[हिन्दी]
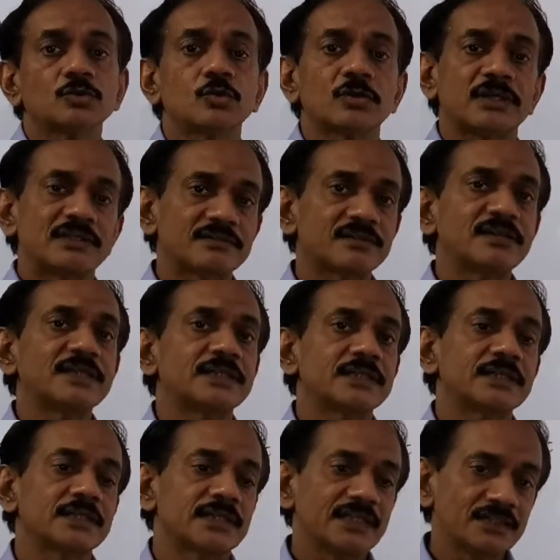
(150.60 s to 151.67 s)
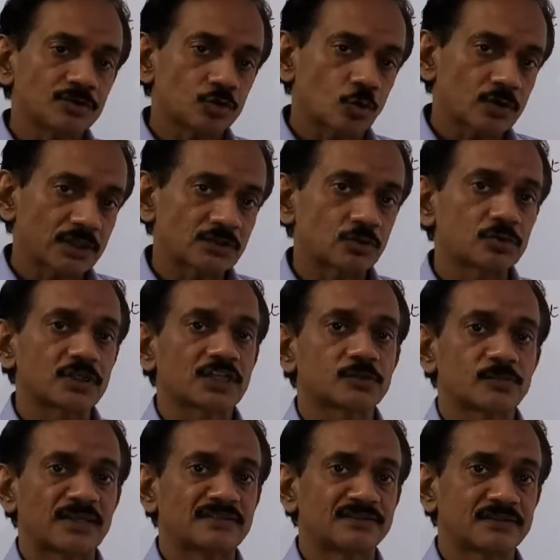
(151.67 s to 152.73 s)
तो इसलिए इन छोटे छोटे
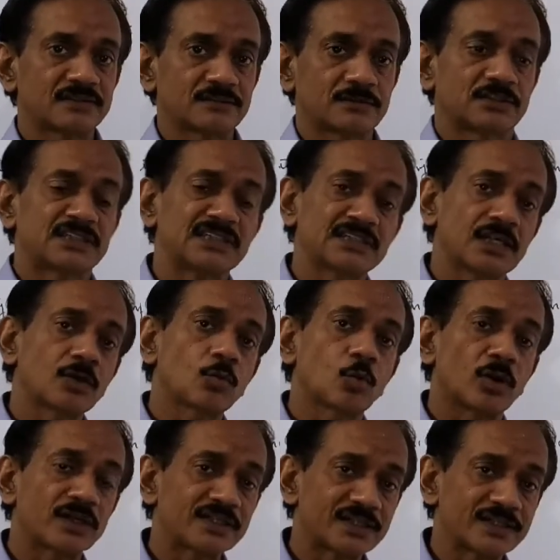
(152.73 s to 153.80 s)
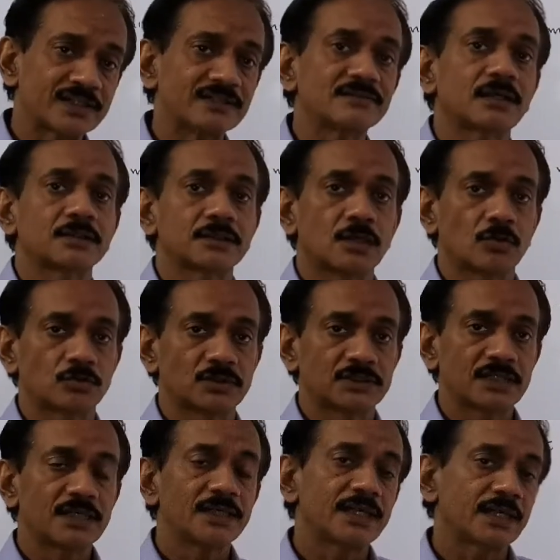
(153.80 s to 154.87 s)
एक्सपेंसेस जिनकी क्वांटिटी ज़्यादा
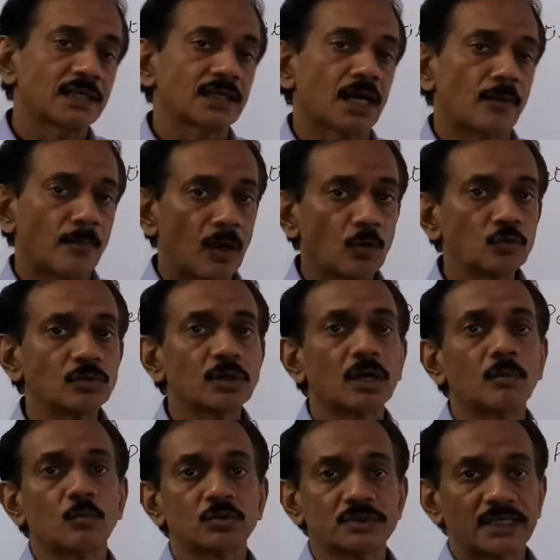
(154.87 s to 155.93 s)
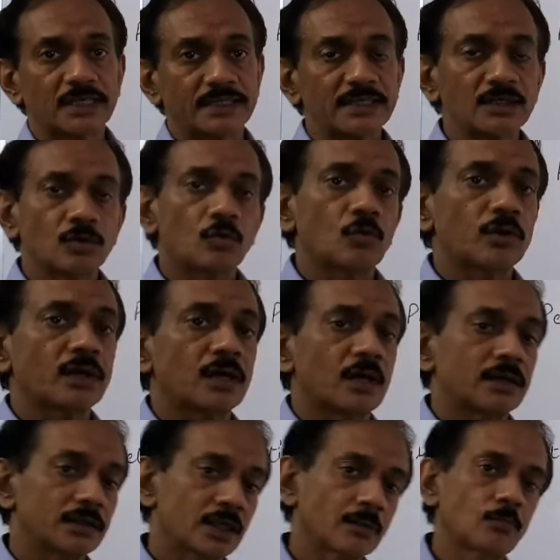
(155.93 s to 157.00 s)
होती है लेकिन अमाउंट कम होता है इनको एक
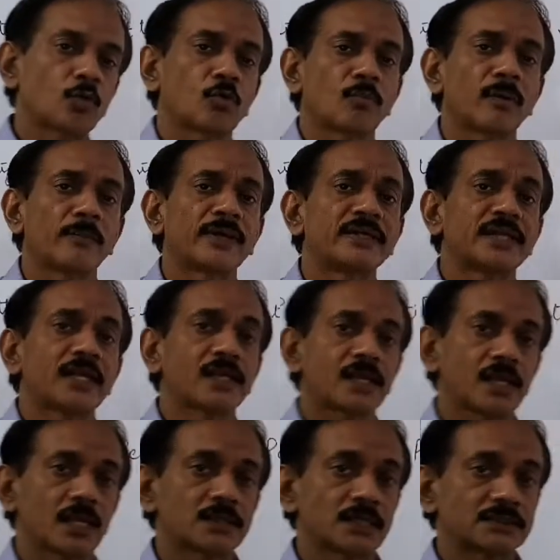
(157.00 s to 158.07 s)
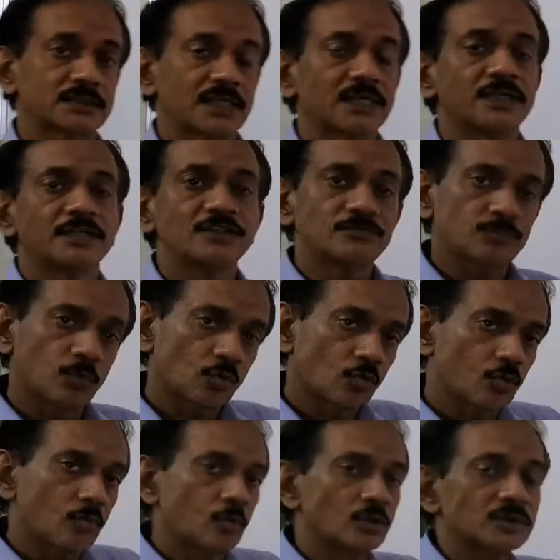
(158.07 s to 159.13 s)
अलग बुक में मेंटेन किया जाता है इस बुक
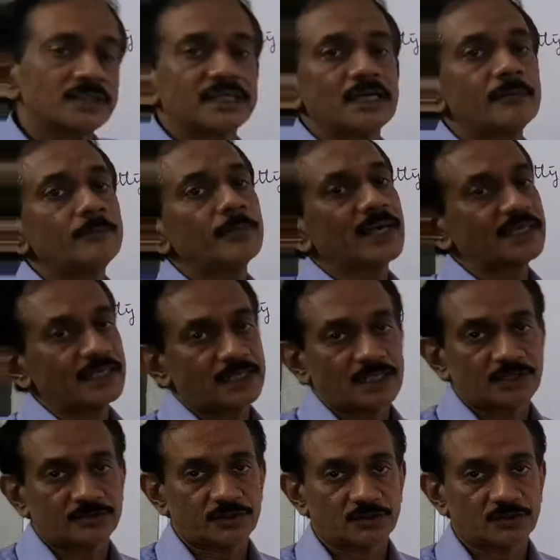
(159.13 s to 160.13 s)
को बोलते हैं पैटी कैश